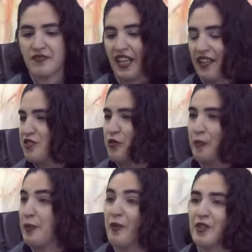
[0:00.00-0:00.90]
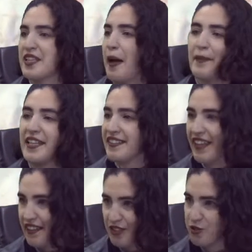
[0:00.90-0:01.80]
nada, sus mismas
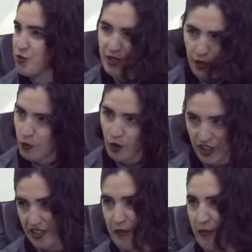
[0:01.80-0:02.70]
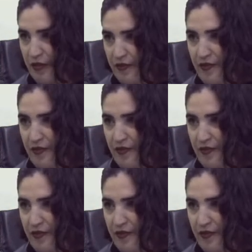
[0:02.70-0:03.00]
amistades, ¿no? su círculo íntimo.